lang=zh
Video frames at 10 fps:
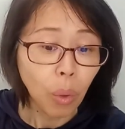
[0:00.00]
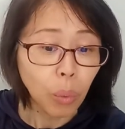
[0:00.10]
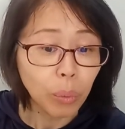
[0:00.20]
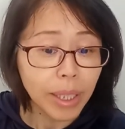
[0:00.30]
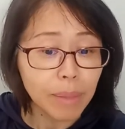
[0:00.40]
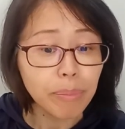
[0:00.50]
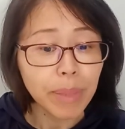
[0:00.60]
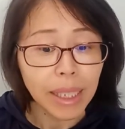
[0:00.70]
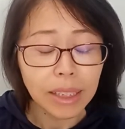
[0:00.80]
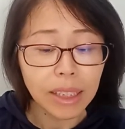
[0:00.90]
红林
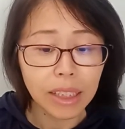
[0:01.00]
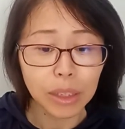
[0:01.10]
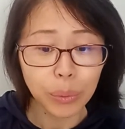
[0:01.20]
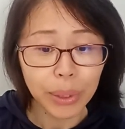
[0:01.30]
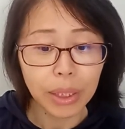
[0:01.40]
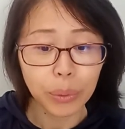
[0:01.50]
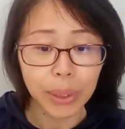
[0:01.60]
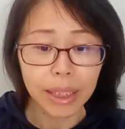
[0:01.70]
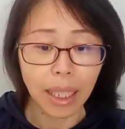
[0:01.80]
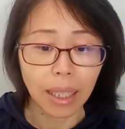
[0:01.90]
便是这支队的
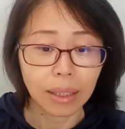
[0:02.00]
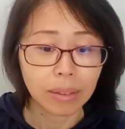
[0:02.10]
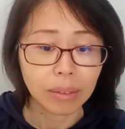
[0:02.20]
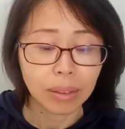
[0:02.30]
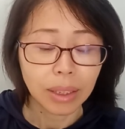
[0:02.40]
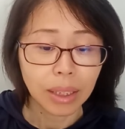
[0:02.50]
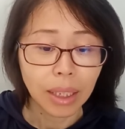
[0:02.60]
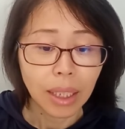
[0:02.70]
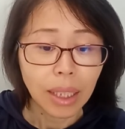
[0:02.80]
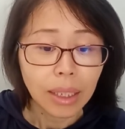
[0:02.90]
队长。
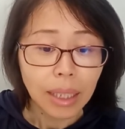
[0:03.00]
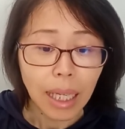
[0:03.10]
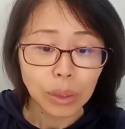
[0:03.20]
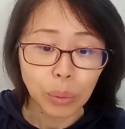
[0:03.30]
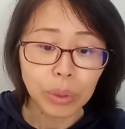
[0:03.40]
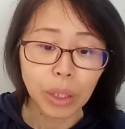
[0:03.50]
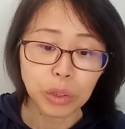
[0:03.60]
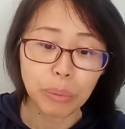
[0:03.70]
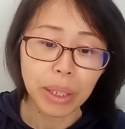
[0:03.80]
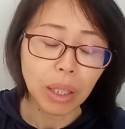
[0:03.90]
他从小
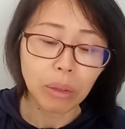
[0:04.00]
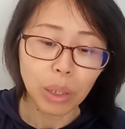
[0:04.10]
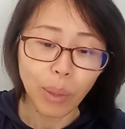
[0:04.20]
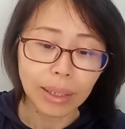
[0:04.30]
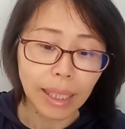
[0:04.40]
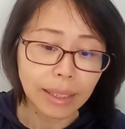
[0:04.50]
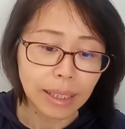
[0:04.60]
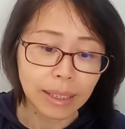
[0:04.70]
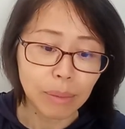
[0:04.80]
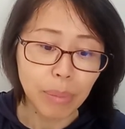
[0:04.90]
就被高丽王带
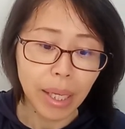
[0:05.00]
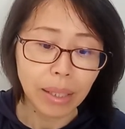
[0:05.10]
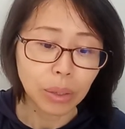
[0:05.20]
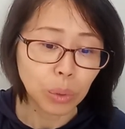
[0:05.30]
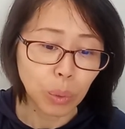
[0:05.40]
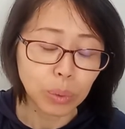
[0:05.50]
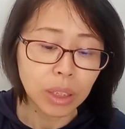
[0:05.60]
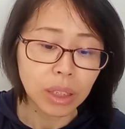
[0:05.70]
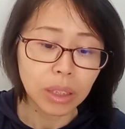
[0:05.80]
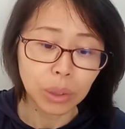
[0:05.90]
在身边，同
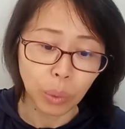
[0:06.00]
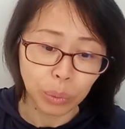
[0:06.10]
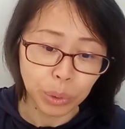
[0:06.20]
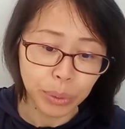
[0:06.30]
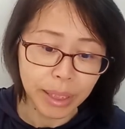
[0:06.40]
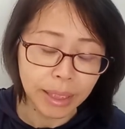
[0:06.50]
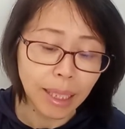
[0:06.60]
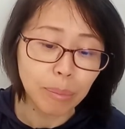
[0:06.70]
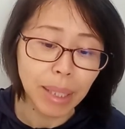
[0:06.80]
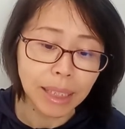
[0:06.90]
吃同睡
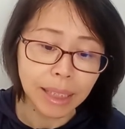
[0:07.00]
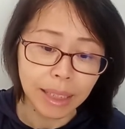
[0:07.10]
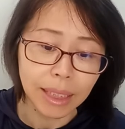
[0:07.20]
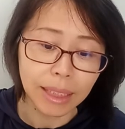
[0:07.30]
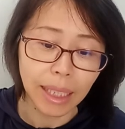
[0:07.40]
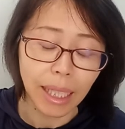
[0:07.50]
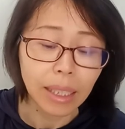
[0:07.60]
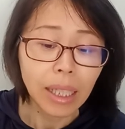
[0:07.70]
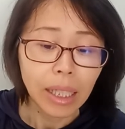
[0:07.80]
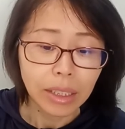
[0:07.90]
相伴十几年，
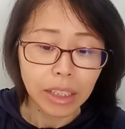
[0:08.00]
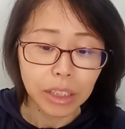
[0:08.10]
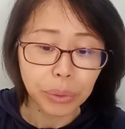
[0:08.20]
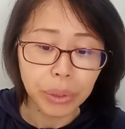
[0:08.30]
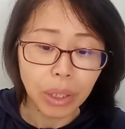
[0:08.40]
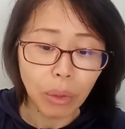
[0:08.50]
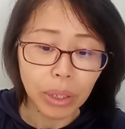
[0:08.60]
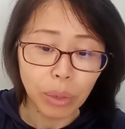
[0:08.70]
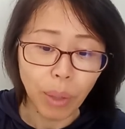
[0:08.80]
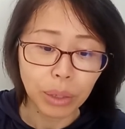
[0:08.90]
以至于高
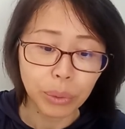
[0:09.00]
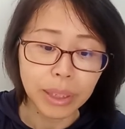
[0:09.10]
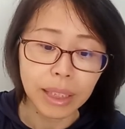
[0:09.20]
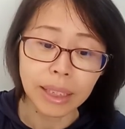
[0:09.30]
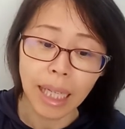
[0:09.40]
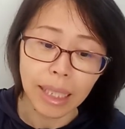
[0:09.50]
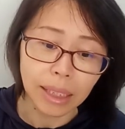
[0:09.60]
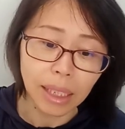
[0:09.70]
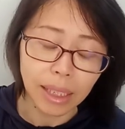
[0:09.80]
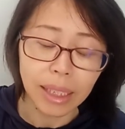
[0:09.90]
丽王对其产
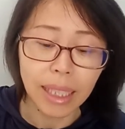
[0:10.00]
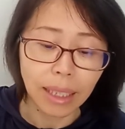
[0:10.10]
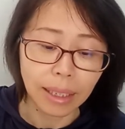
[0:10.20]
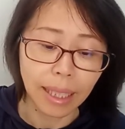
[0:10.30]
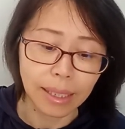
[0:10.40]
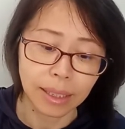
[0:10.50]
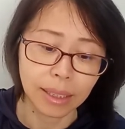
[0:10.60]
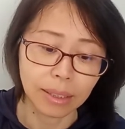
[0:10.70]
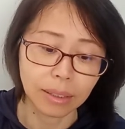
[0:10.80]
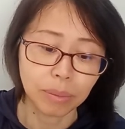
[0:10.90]
生了异样的感
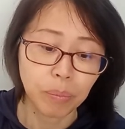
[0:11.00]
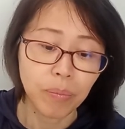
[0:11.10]
情。